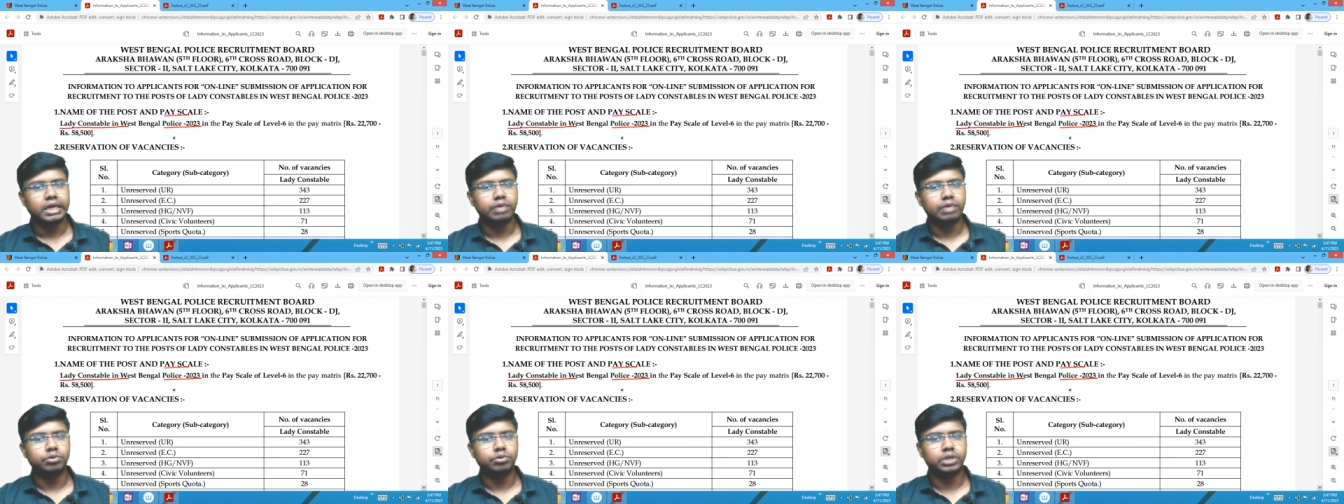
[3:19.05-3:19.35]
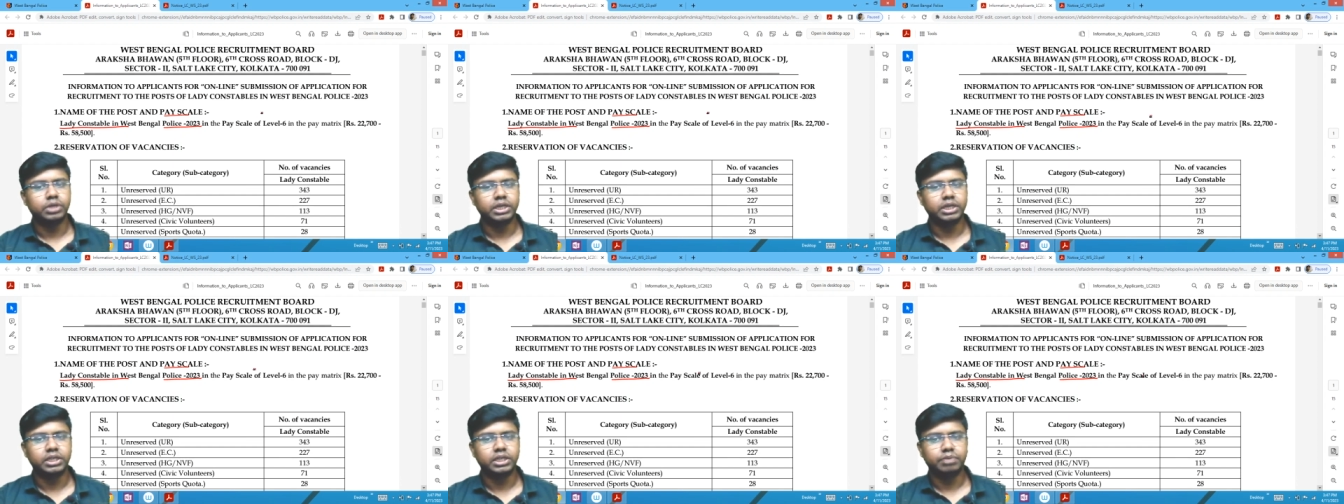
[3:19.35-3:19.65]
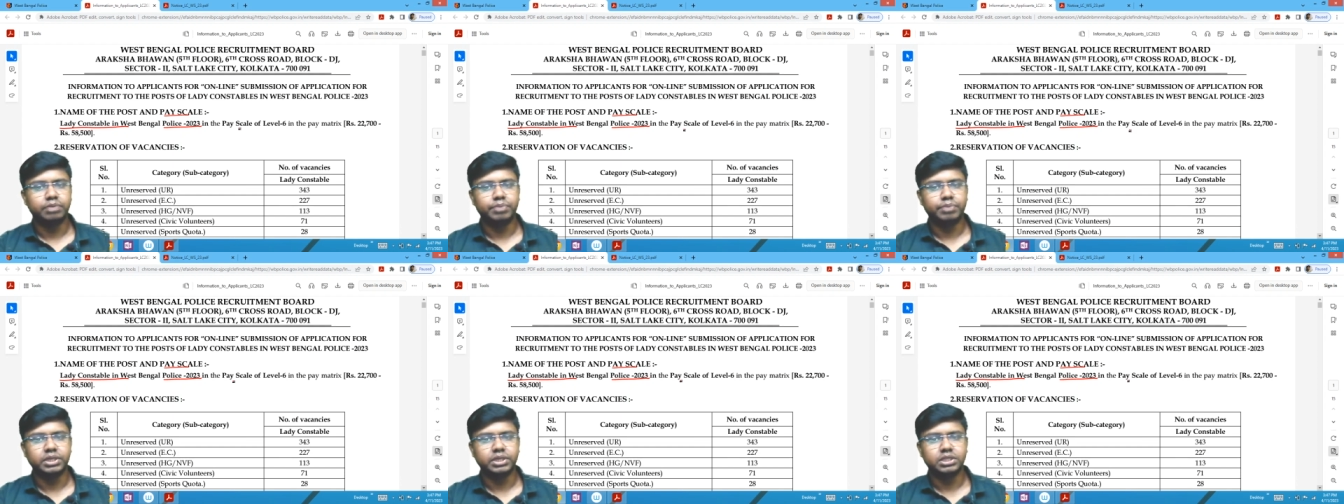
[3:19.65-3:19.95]
এবং
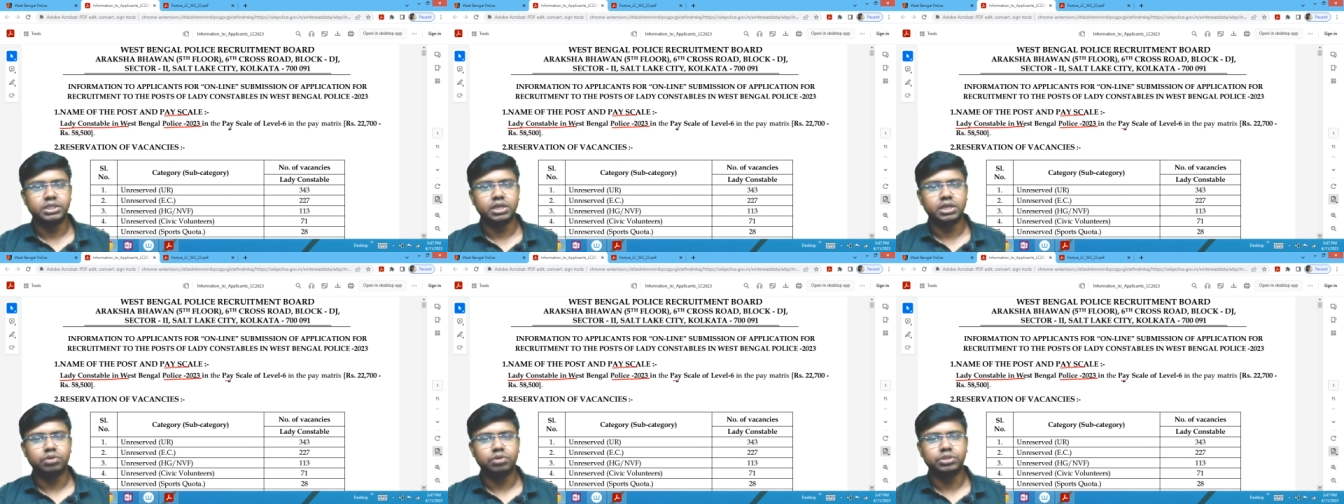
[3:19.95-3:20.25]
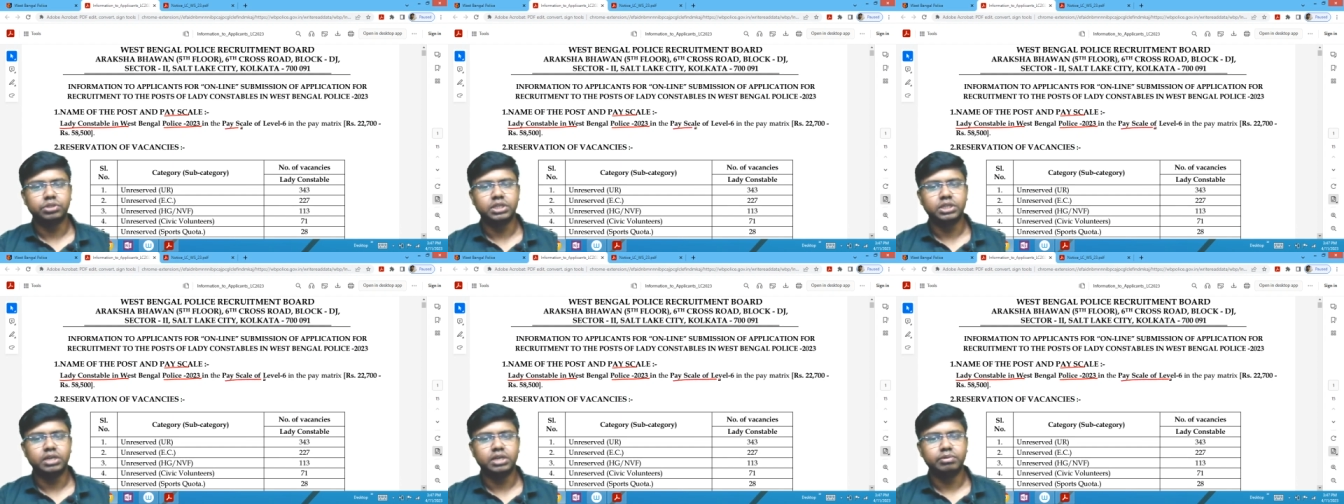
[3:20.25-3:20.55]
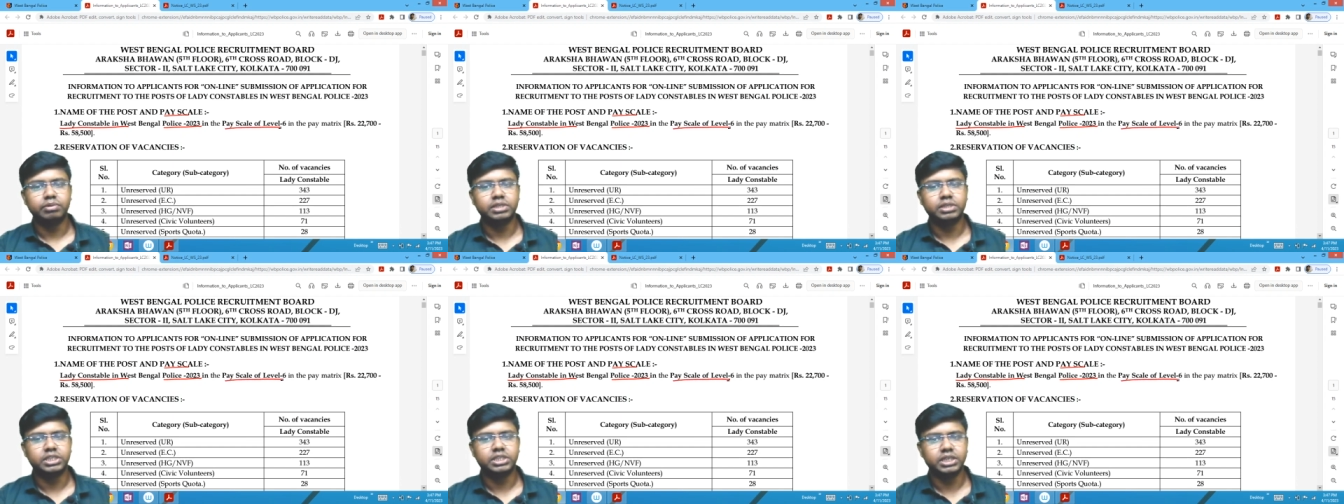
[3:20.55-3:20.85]
এদের পে স্কেল হচ্ছে
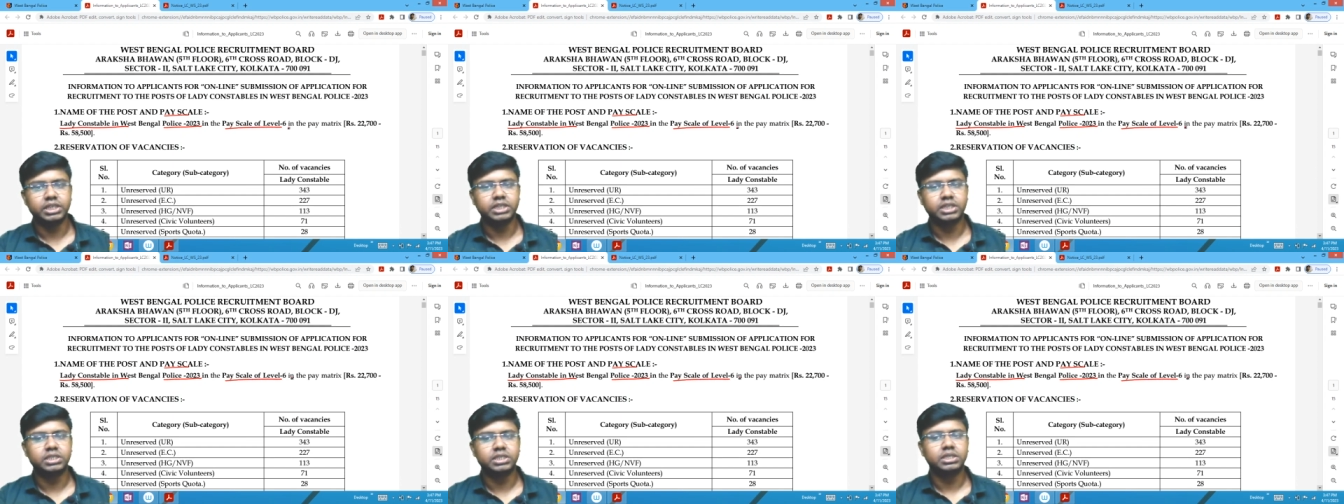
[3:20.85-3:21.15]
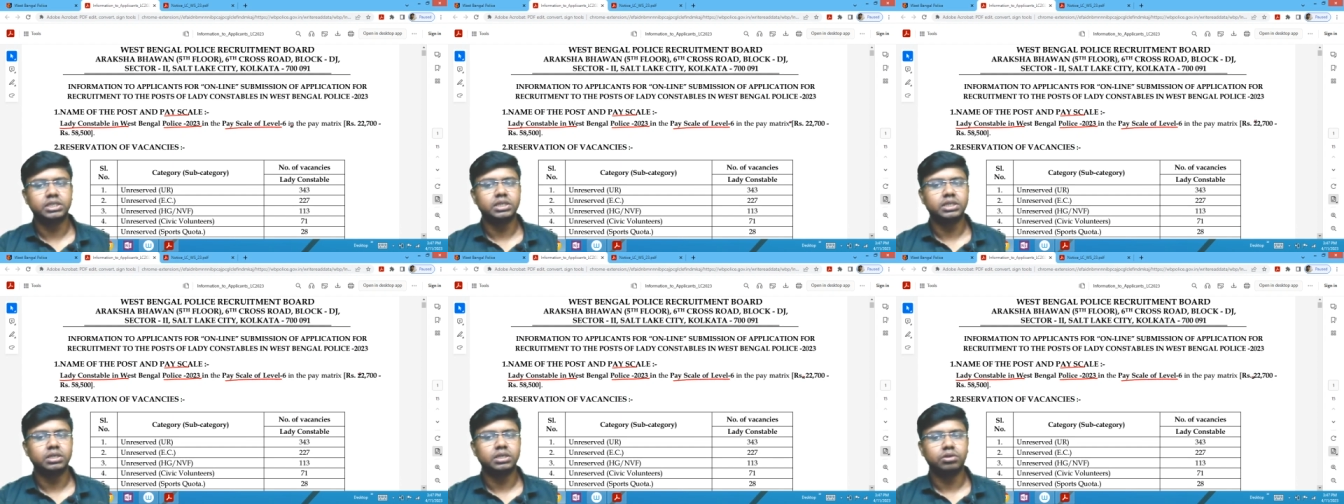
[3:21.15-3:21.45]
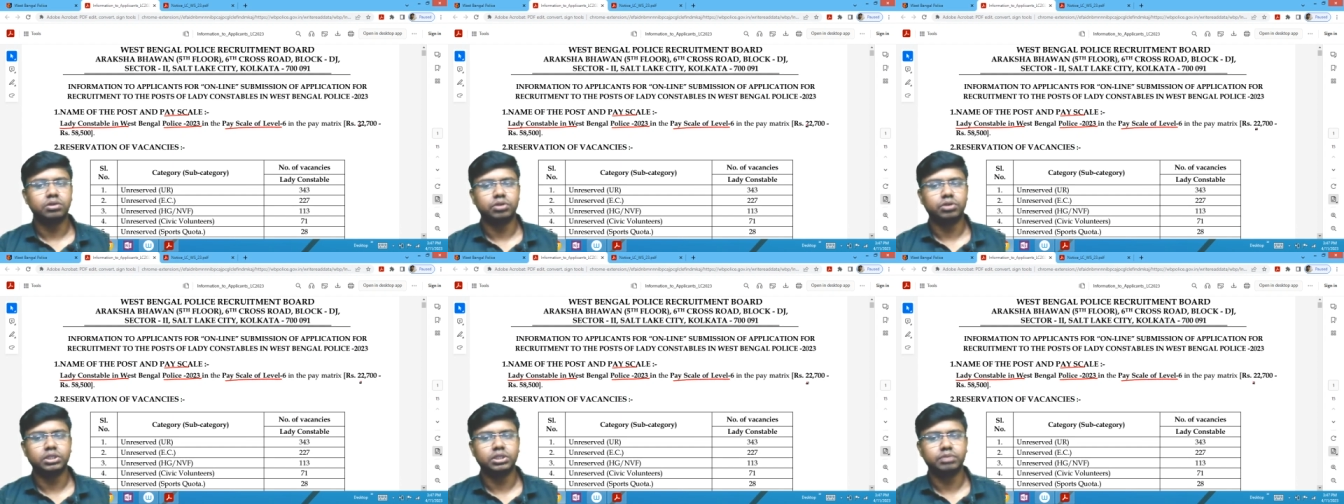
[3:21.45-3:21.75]
লেভেল সিক্স
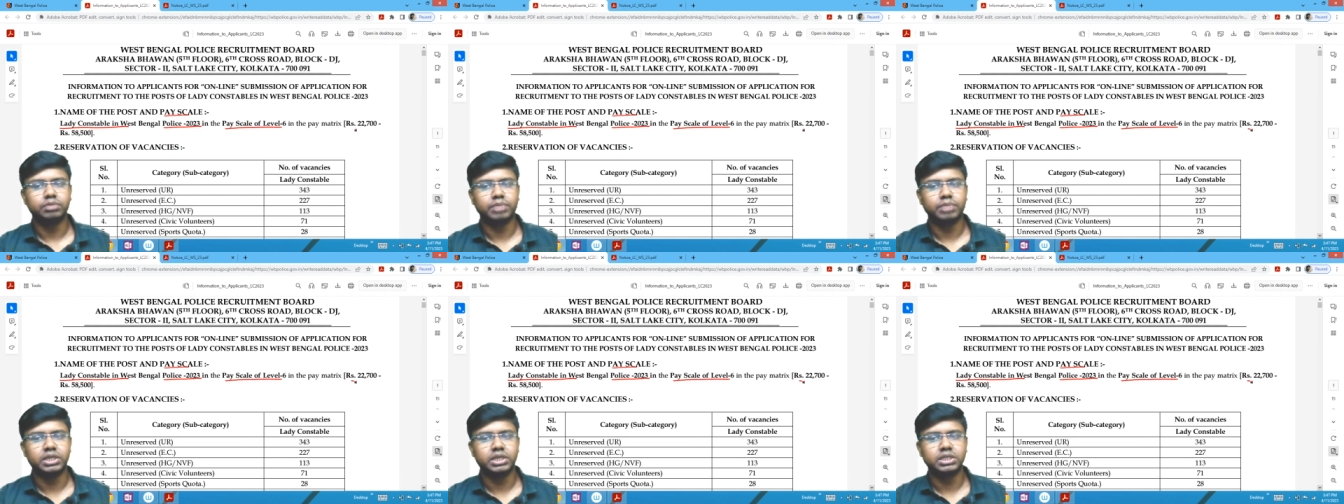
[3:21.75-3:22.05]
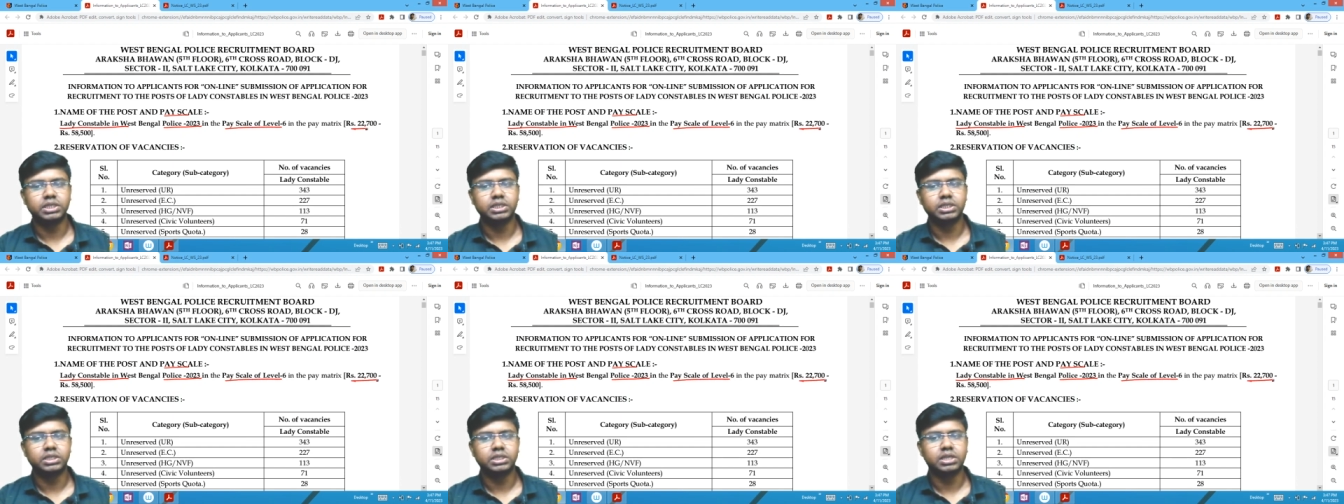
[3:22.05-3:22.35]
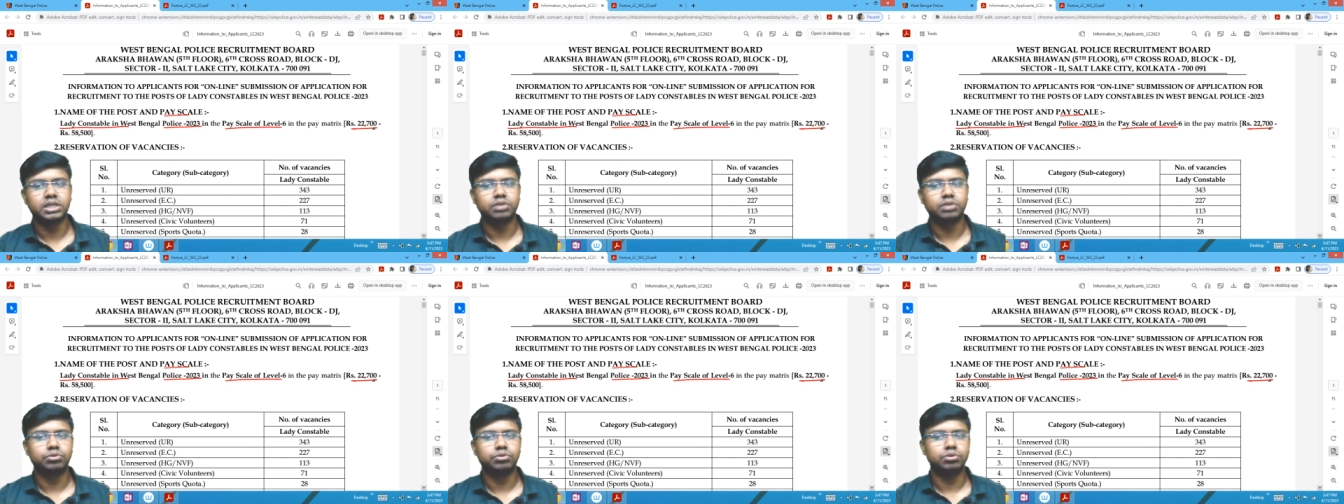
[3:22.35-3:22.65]
অর্থাৎ বাইশ হাজার
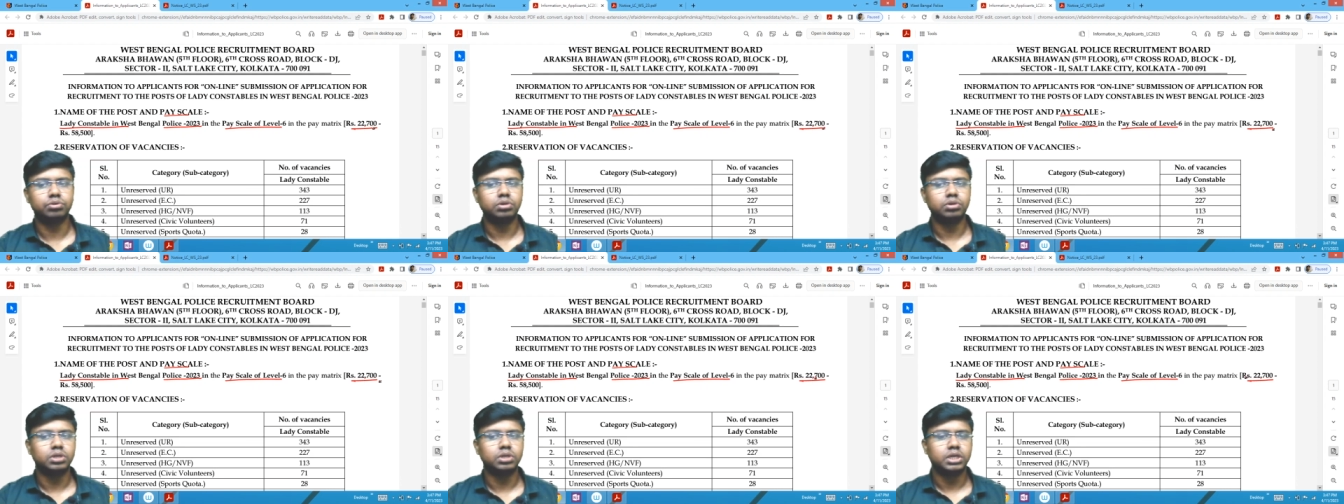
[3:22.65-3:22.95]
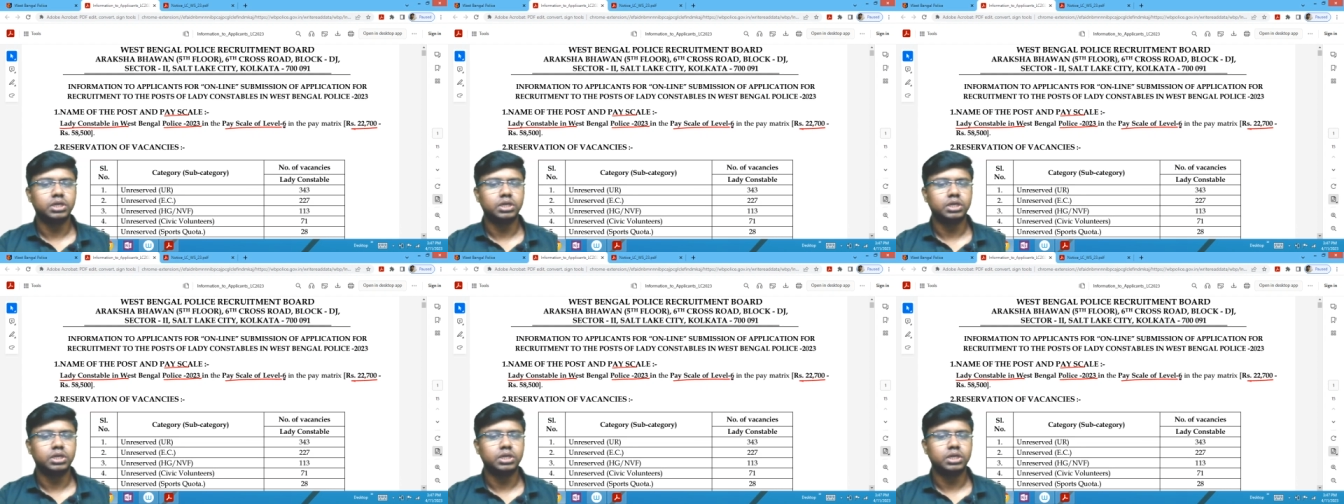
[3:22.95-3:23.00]
সাতশো